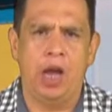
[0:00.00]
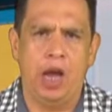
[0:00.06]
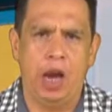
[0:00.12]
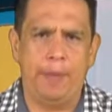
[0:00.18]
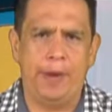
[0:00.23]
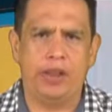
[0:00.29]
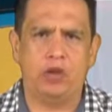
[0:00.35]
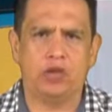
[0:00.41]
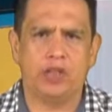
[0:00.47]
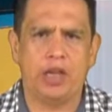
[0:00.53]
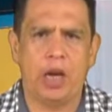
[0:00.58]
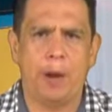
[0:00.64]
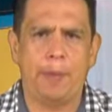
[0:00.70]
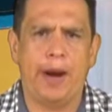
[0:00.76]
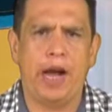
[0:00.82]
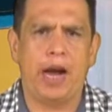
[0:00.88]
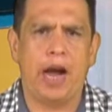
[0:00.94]
El evento se
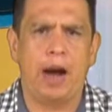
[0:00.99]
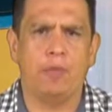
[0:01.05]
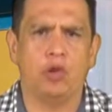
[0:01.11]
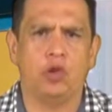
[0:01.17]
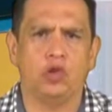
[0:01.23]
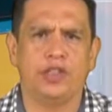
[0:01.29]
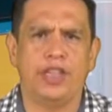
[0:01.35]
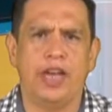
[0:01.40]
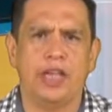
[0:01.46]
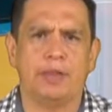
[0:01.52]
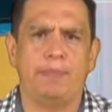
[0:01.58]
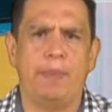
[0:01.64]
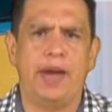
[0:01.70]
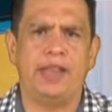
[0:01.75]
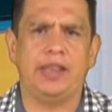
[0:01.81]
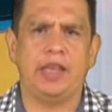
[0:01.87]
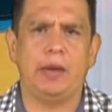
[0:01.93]
llevará a cabo los días
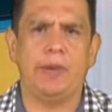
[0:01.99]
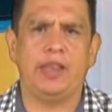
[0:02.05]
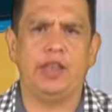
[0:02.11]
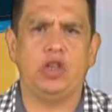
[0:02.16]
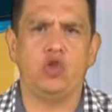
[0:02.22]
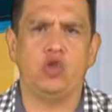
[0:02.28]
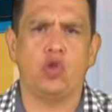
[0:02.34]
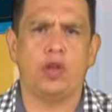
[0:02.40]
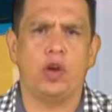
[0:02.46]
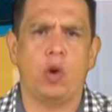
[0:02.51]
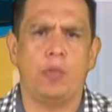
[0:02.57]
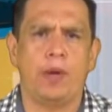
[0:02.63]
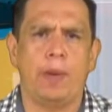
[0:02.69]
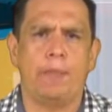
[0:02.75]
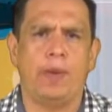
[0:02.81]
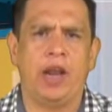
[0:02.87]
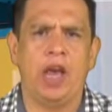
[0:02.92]
20 y 21 de
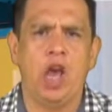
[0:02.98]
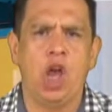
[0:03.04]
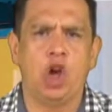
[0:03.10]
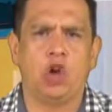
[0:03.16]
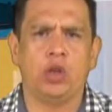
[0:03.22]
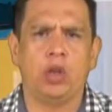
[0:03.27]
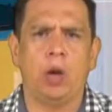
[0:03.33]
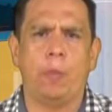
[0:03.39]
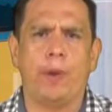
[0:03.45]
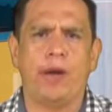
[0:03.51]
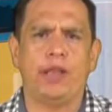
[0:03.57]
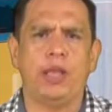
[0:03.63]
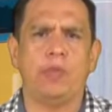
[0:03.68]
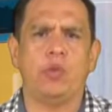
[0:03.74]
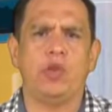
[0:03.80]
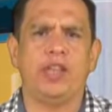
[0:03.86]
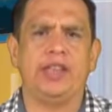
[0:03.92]
noviembre con el
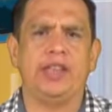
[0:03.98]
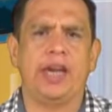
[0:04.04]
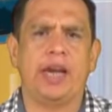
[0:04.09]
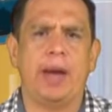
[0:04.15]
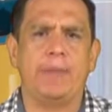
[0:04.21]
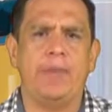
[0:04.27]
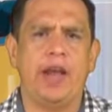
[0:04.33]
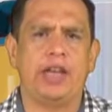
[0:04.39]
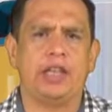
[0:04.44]
objetivo de intercambiar